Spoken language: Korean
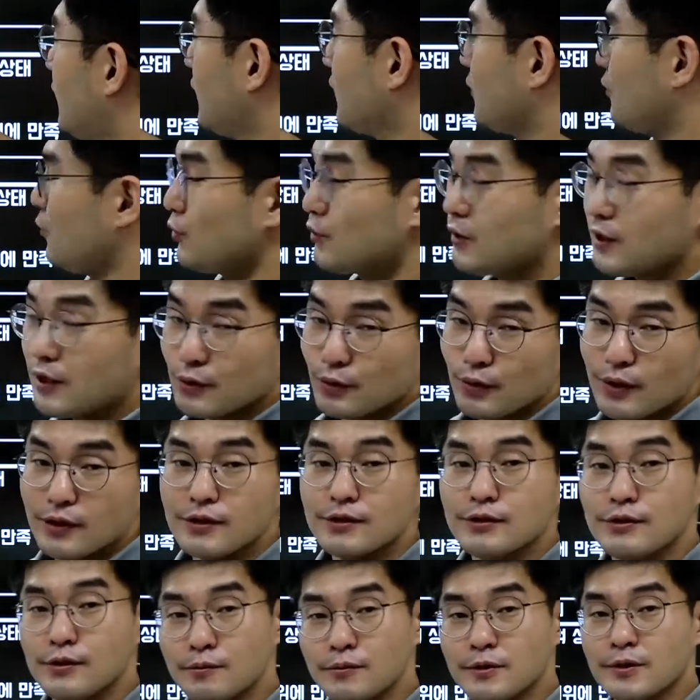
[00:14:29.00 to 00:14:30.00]
그 오디랑
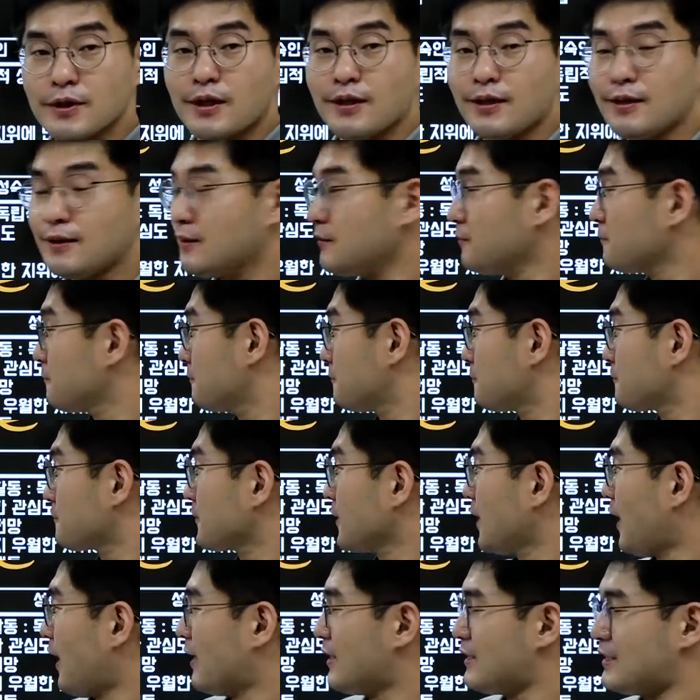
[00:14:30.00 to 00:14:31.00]
똑같은 겁니다.
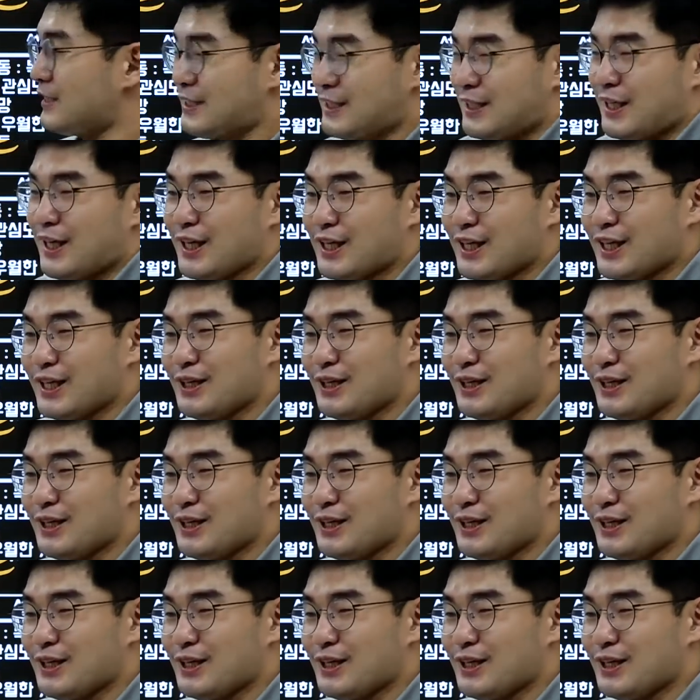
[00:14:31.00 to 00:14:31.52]
아이씨